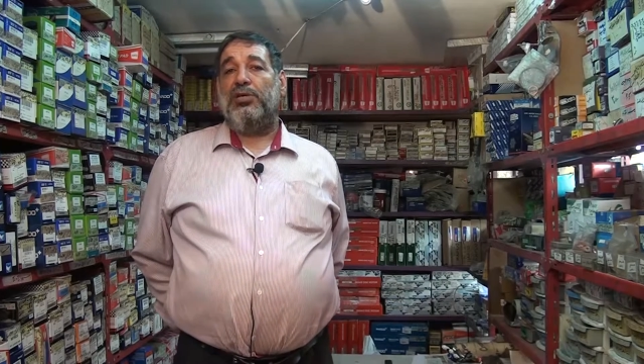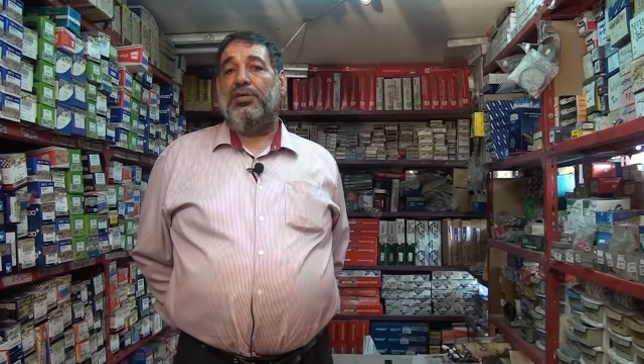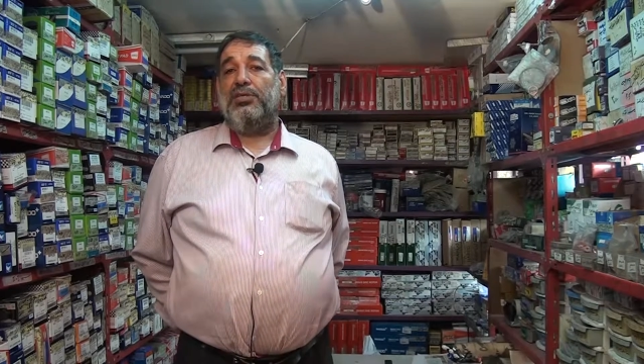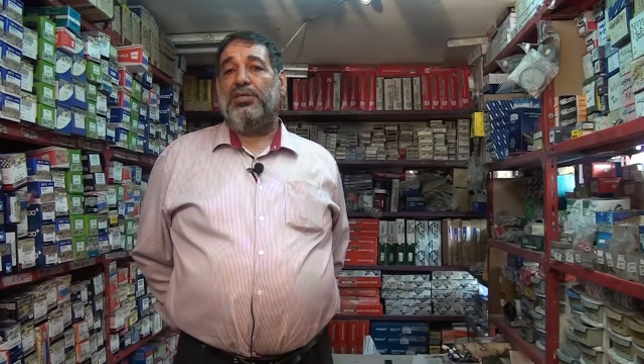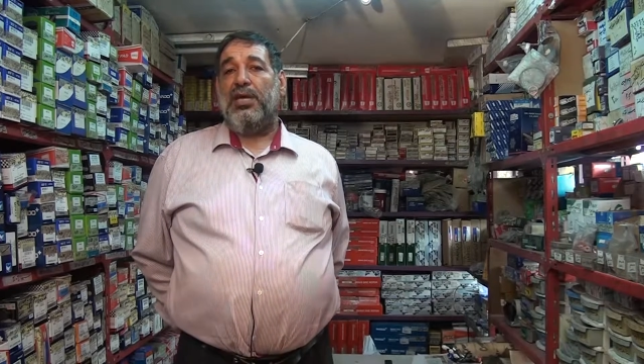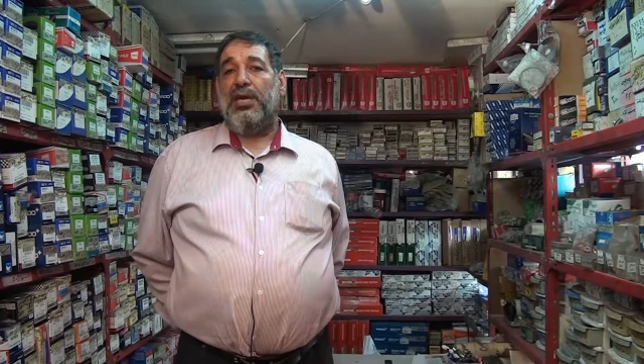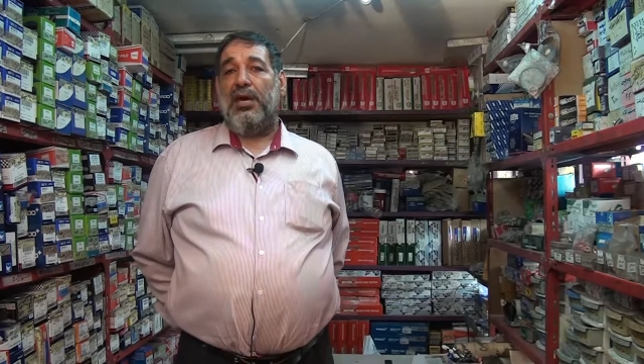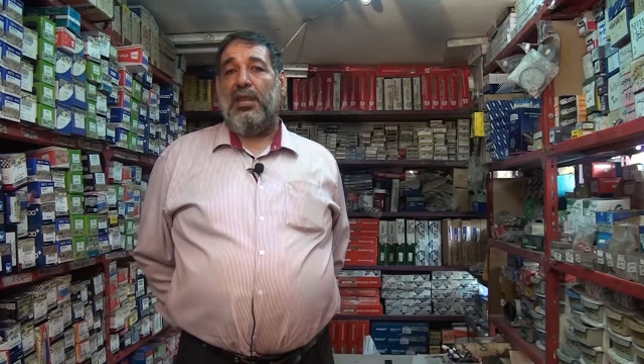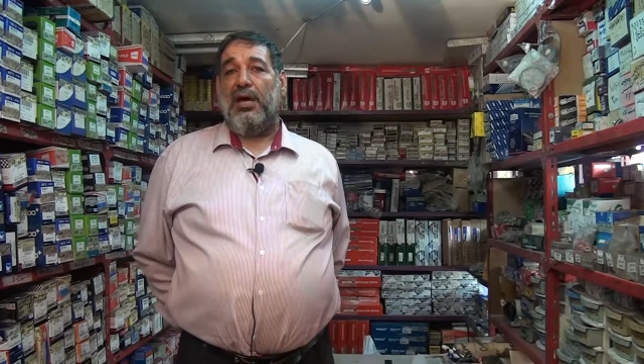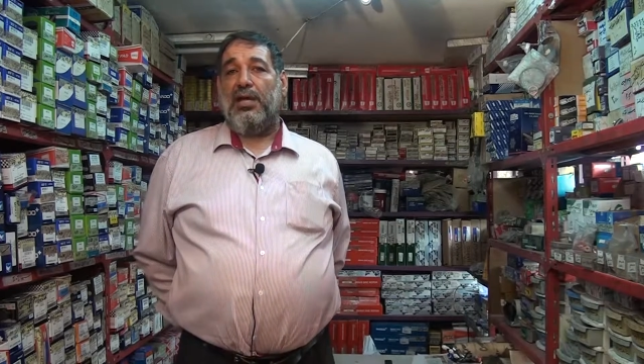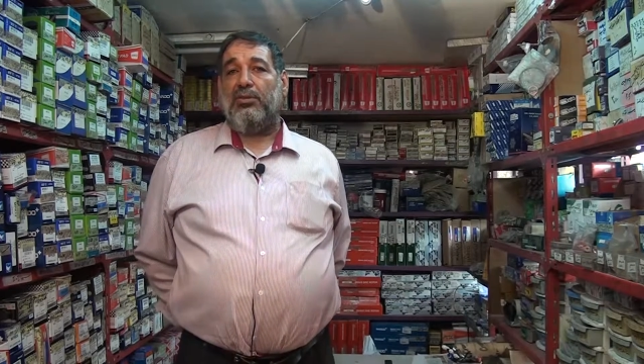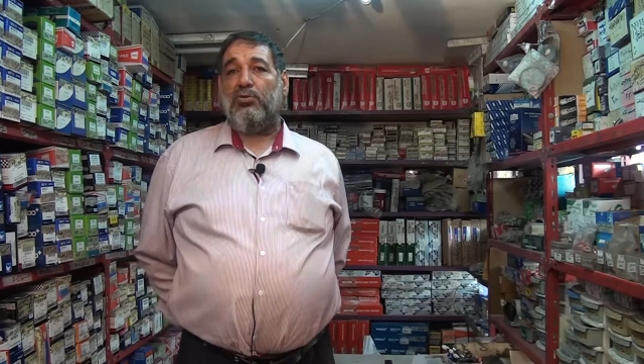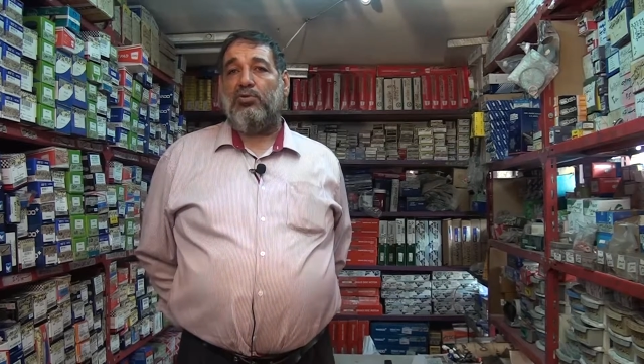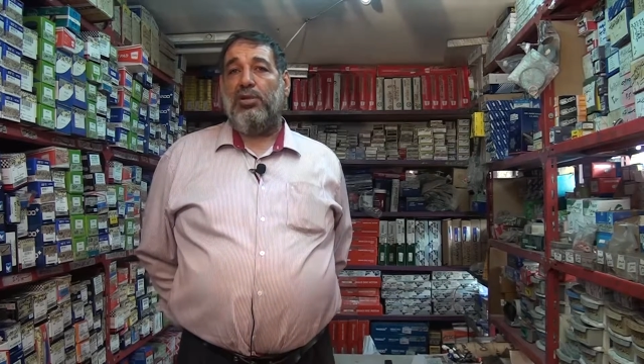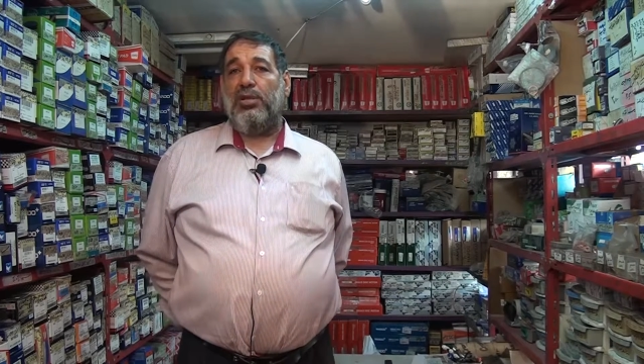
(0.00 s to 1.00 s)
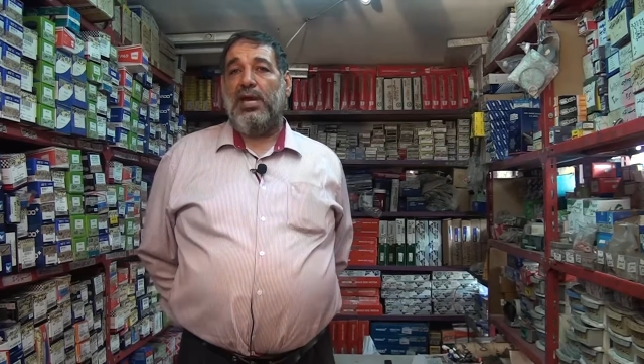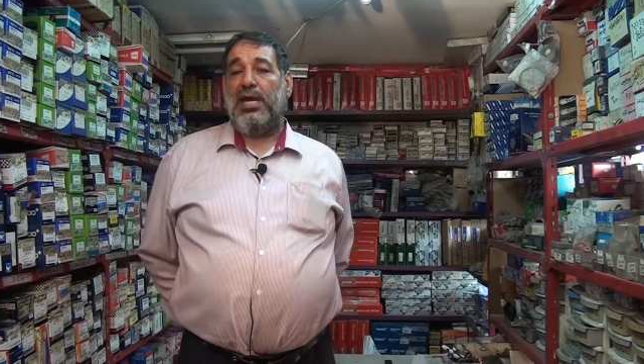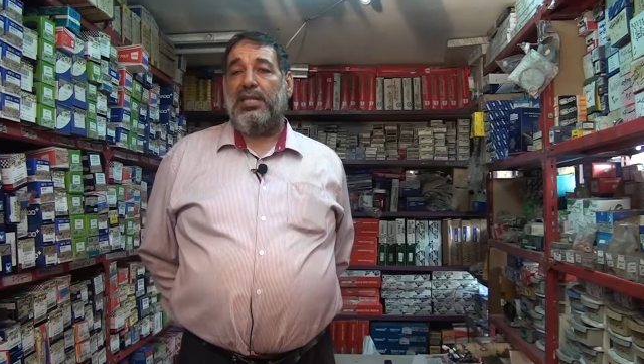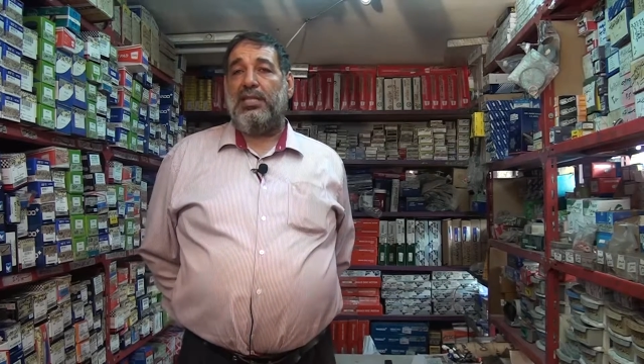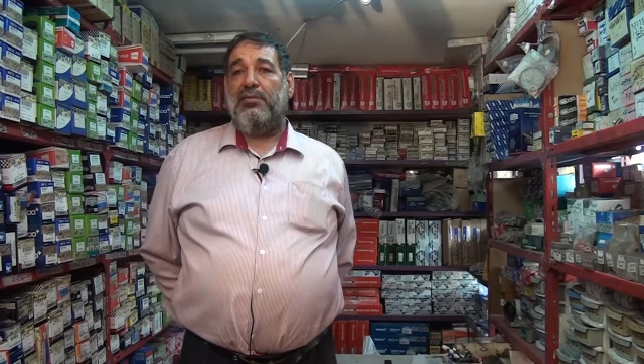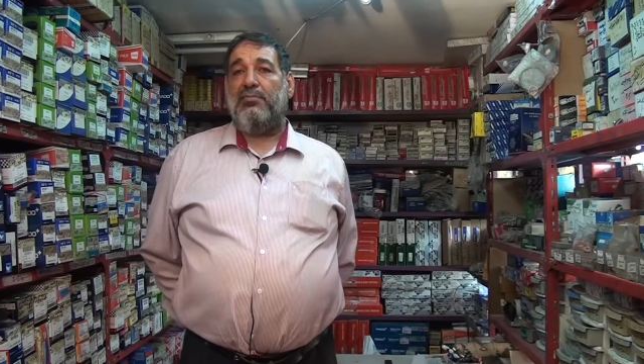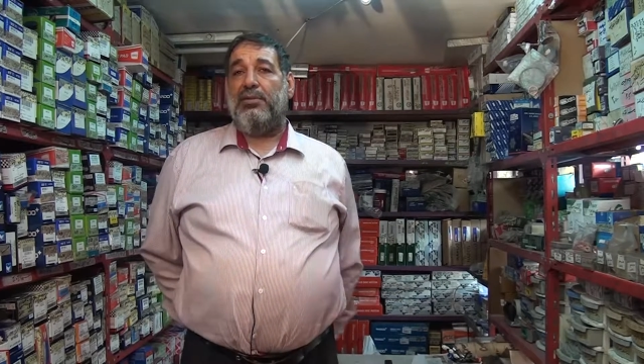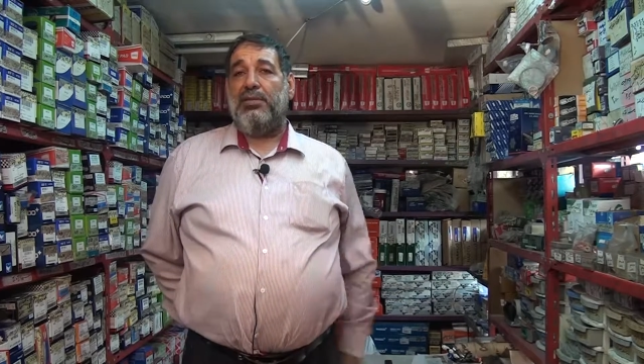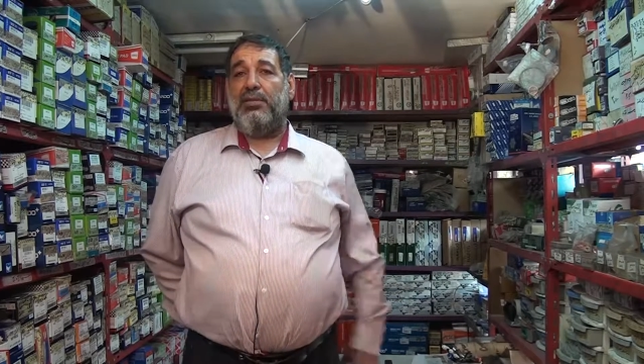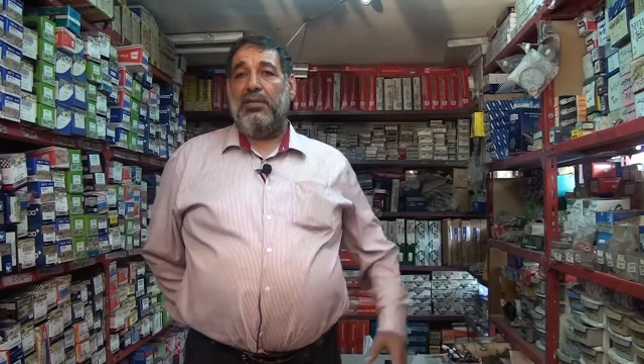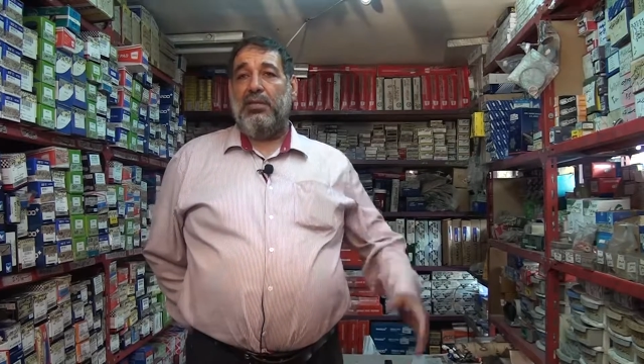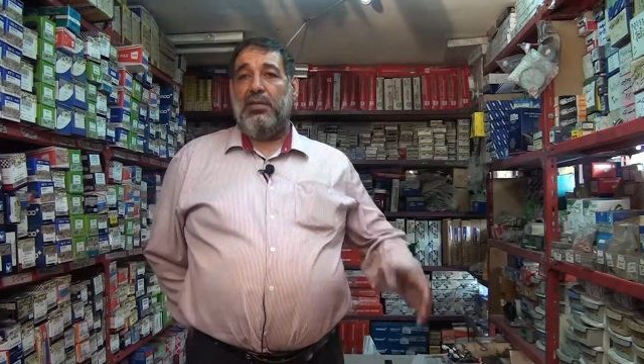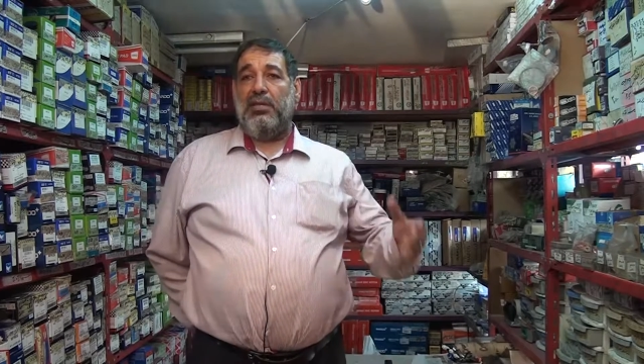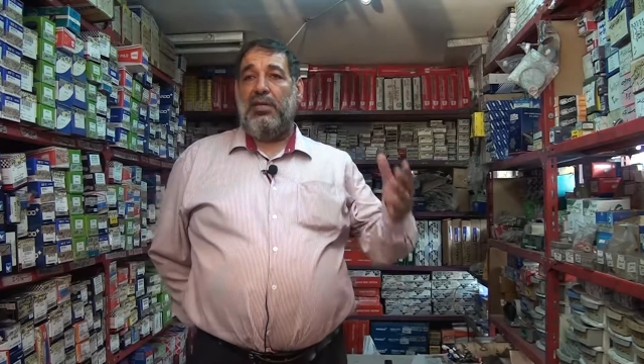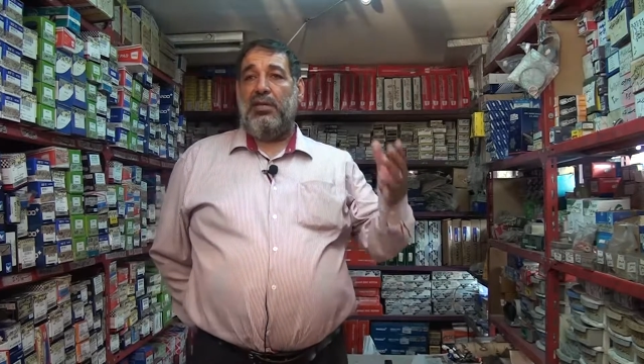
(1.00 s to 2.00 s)
السيارات كلها
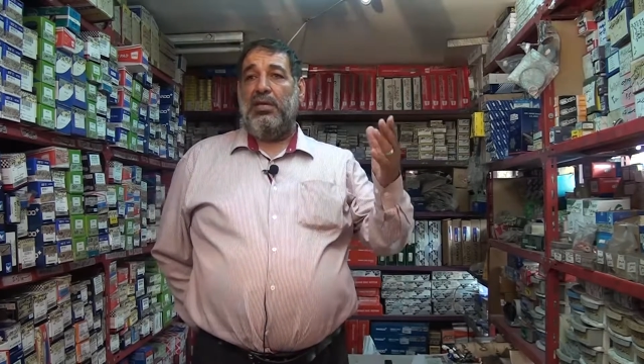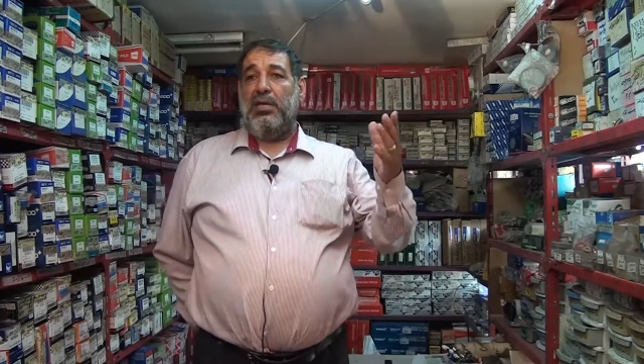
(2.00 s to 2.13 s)
من